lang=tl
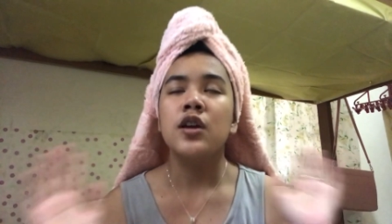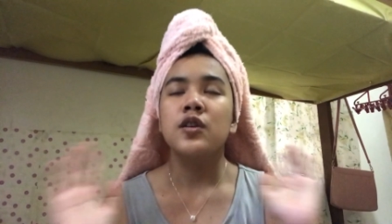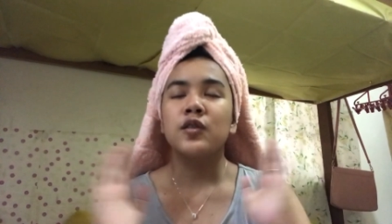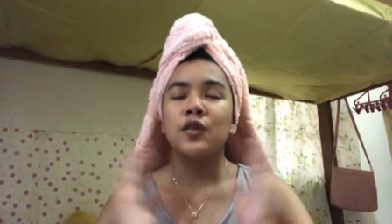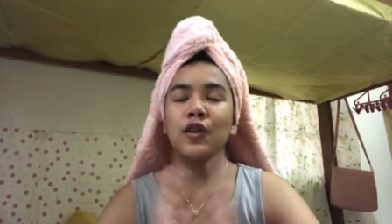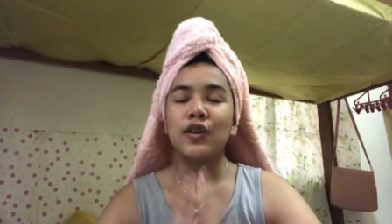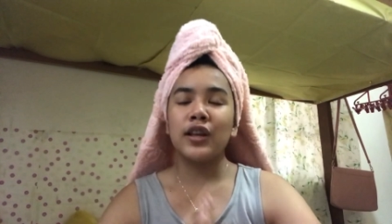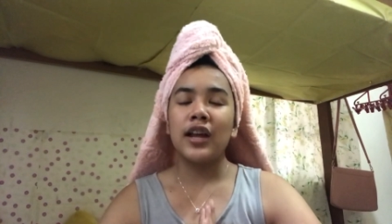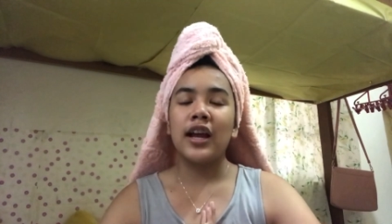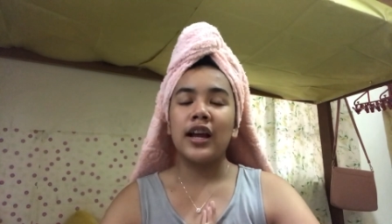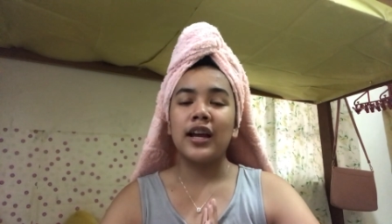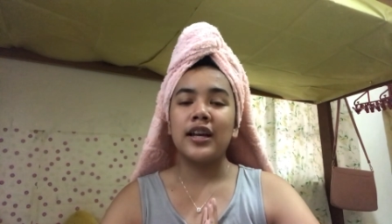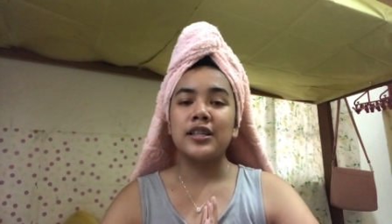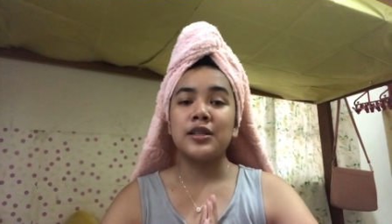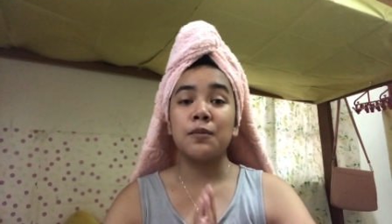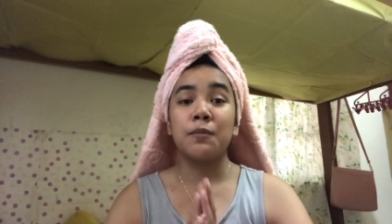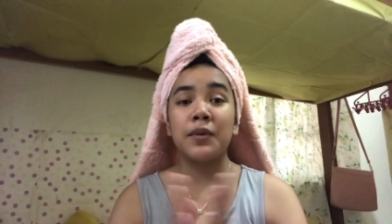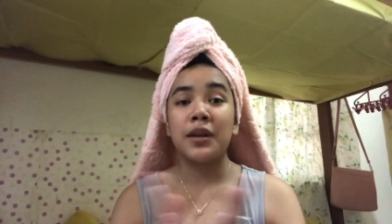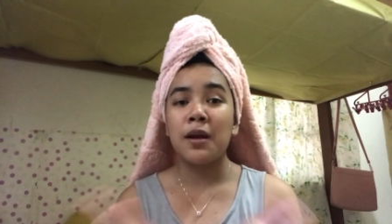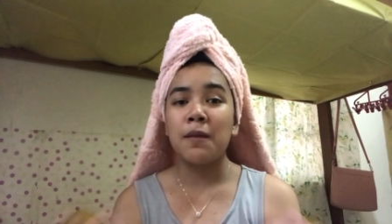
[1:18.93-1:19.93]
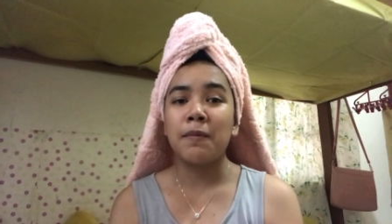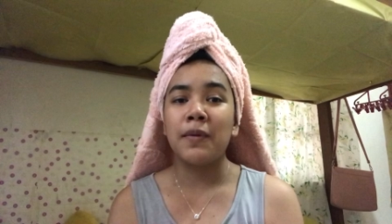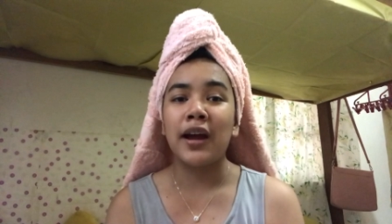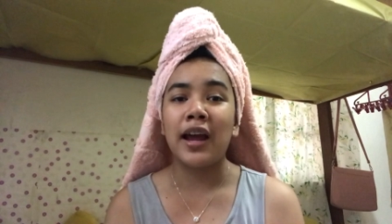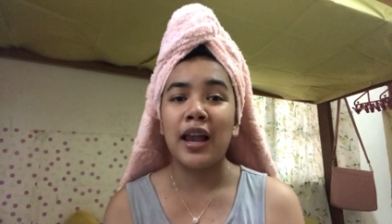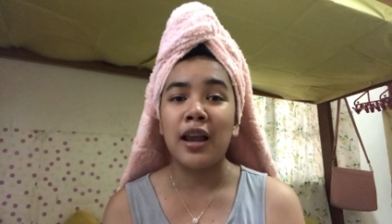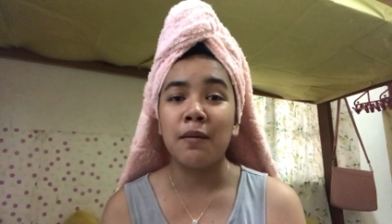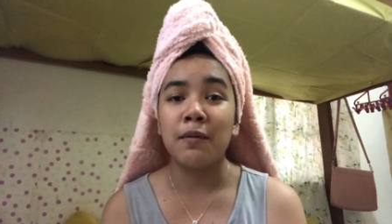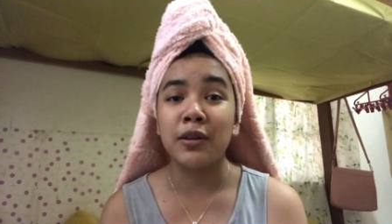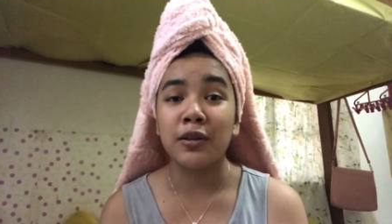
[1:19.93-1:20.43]
So, ayun nga, guys, ang
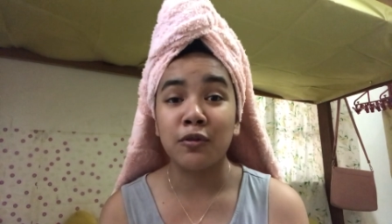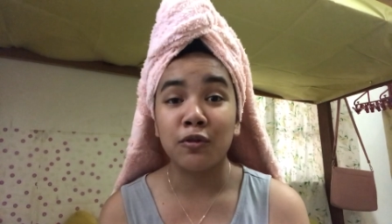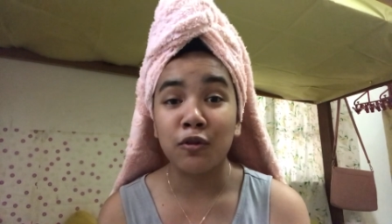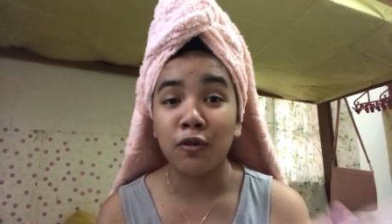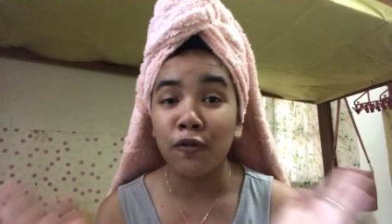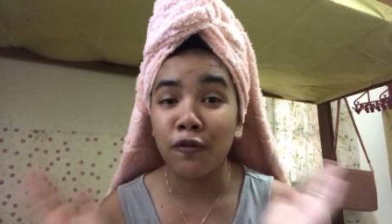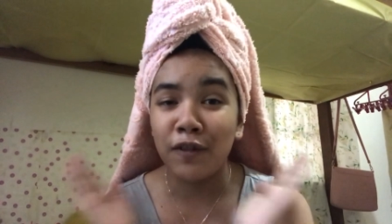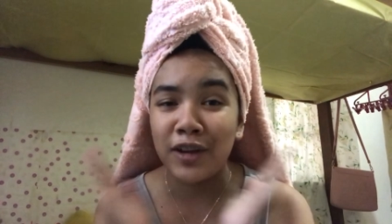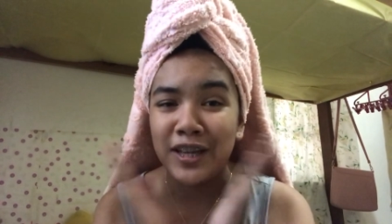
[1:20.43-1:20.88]
pinapakialaman ko itong